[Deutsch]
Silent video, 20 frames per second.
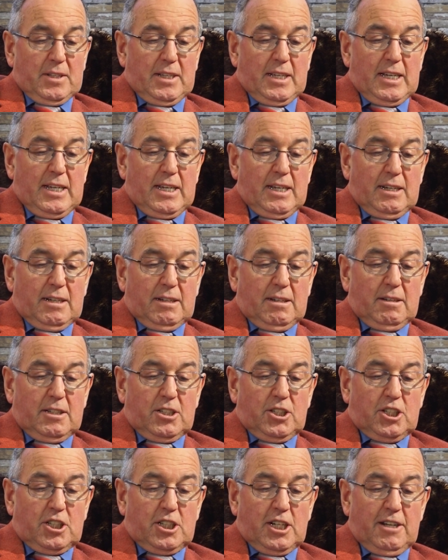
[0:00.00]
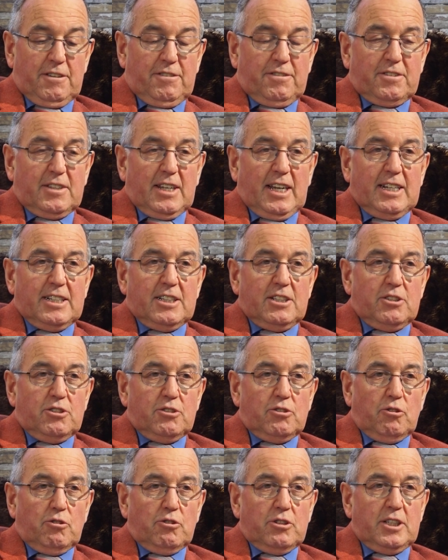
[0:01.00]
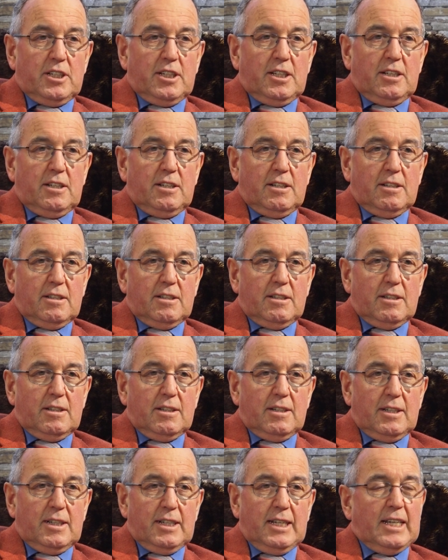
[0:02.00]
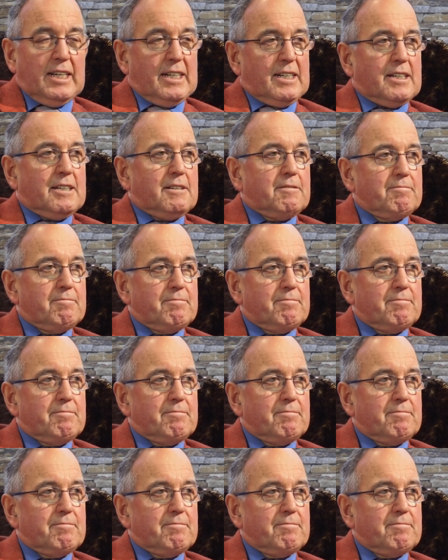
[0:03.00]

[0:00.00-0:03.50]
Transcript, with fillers: Er schafft eine neue Erde.